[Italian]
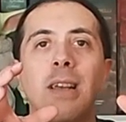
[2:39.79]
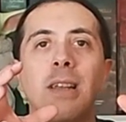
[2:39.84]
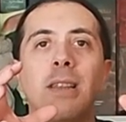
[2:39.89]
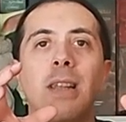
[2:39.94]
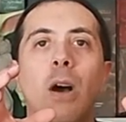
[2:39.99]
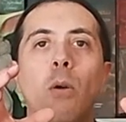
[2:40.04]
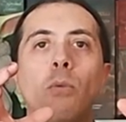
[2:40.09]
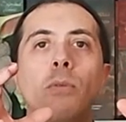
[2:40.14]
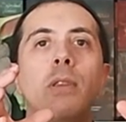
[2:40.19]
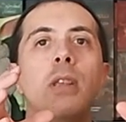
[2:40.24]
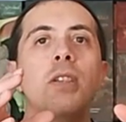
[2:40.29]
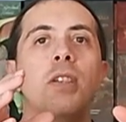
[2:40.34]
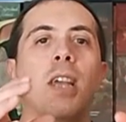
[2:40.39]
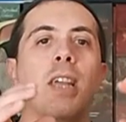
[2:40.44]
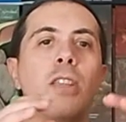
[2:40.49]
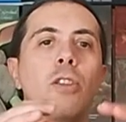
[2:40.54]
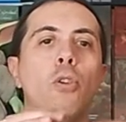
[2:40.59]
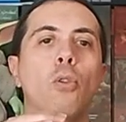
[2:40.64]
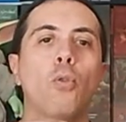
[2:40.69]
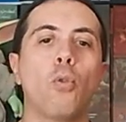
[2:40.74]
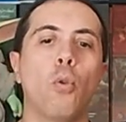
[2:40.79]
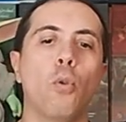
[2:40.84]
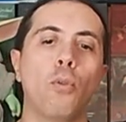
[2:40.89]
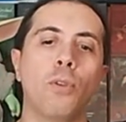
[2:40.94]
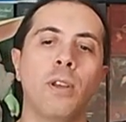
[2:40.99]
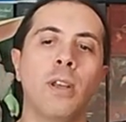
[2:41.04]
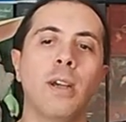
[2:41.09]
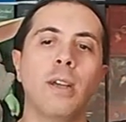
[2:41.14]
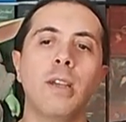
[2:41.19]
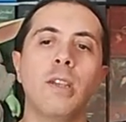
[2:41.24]
da un disegno
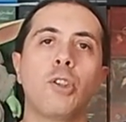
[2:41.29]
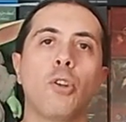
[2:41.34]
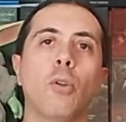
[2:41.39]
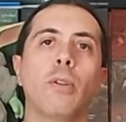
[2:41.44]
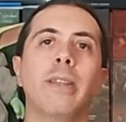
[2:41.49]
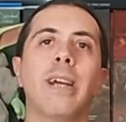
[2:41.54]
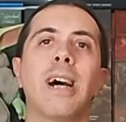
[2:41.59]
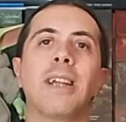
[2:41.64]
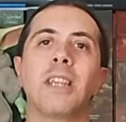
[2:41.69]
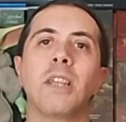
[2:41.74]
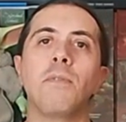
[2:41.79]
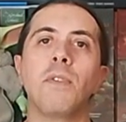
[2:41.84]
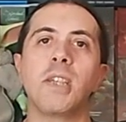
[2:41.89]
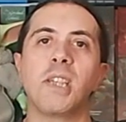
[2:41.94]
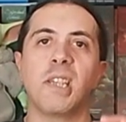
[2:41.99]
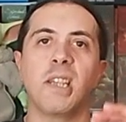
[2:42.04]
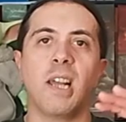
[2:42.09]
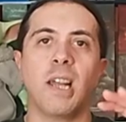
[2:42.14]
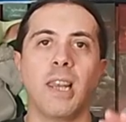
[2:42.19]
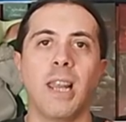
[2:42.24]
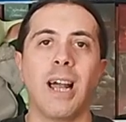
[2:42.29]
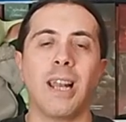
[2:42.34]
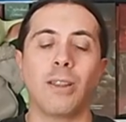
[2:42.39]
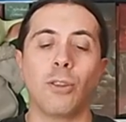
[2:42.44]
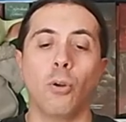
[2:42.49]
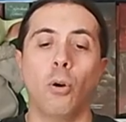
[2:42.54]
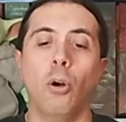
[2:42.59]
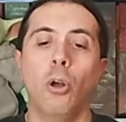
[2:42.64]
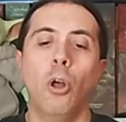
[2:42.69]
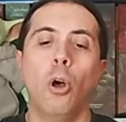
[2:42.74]
con i soldati visti
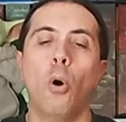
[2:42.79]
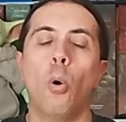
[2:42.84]
dall'alto